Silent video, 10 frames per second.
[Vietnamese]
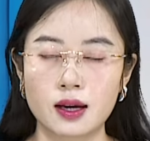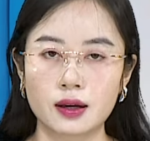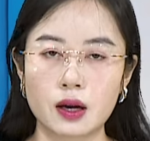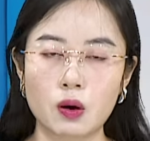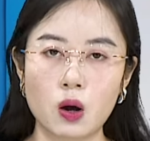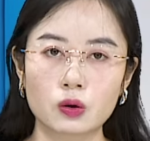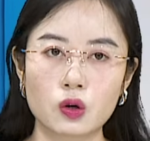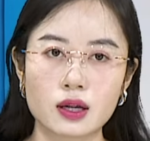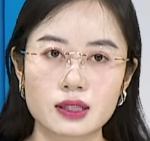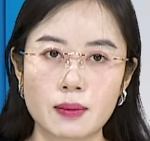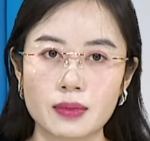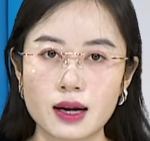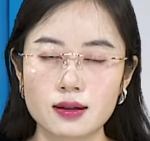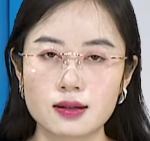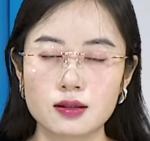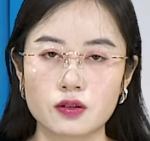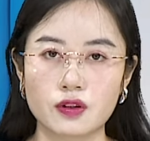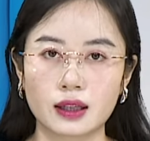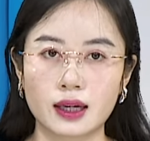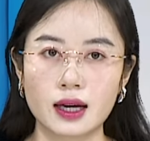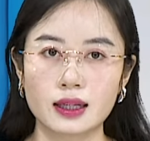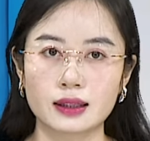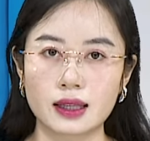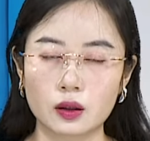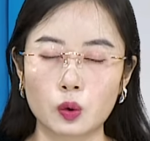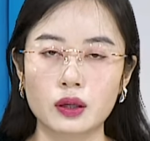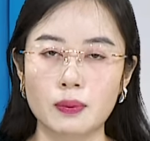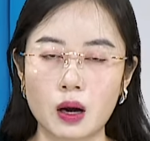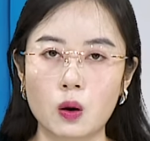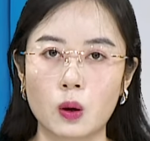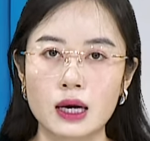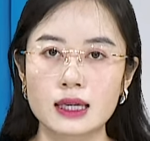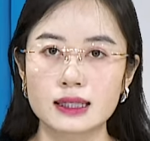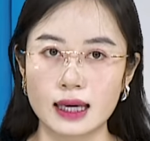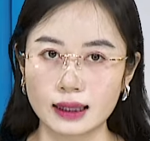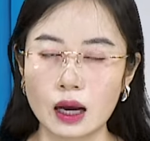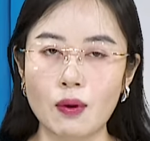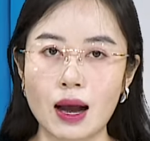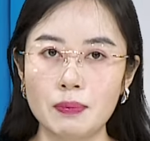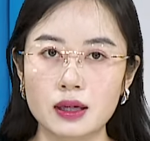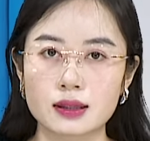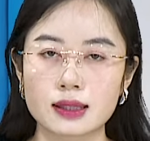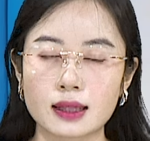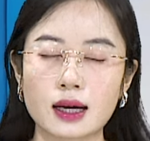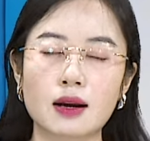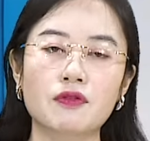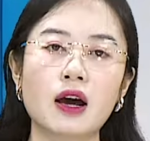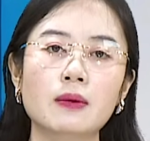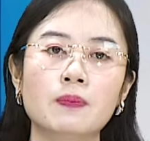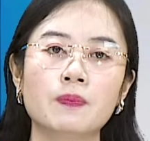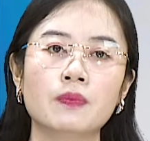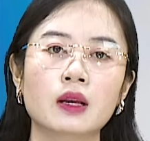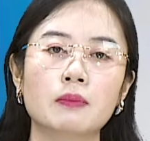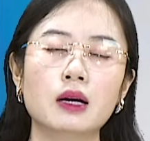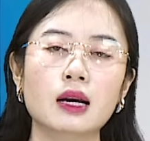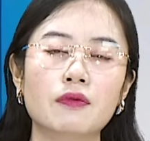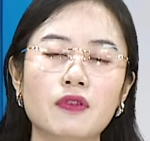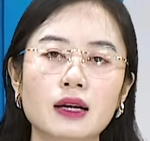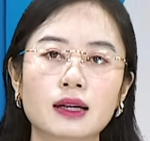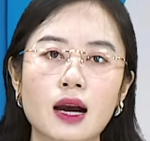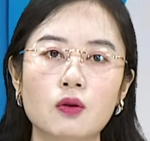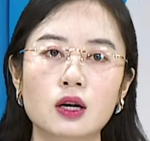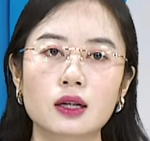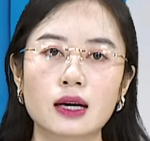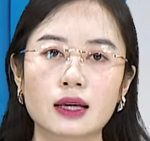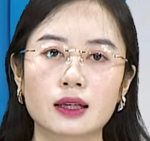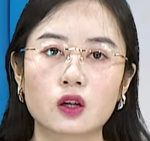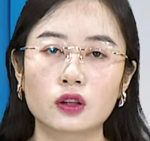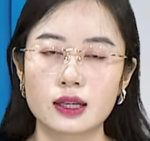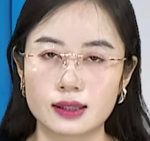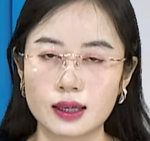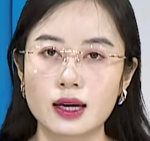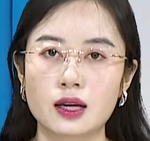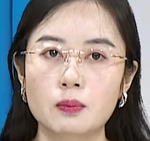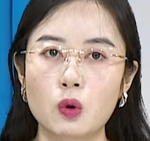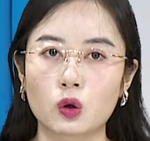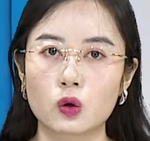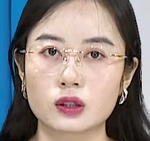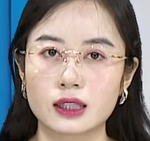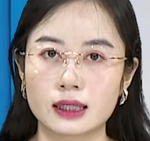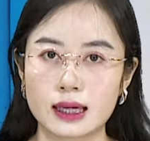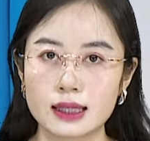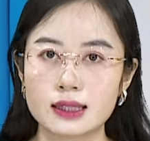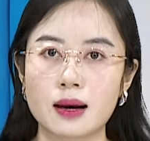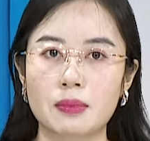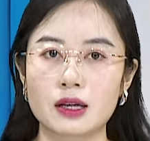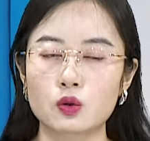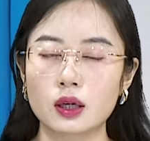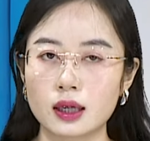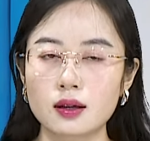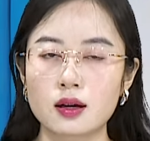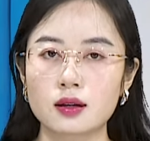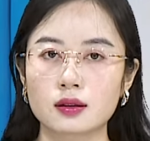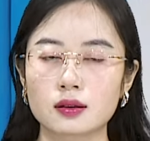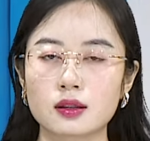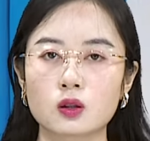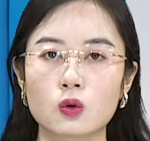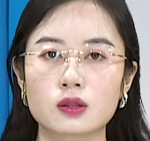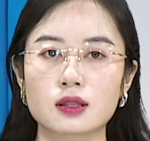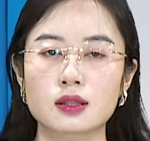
Nếu ông Donald Trump đắc cử và tiến hành tăng thuế nhập khẩu sẽ tạo áp lực gia tăng lạm phát, Mức lạm phát cao hơn này có thể dẫn đến một lộ trình cắt giảm lãi suất ít hơn từ Cục Dự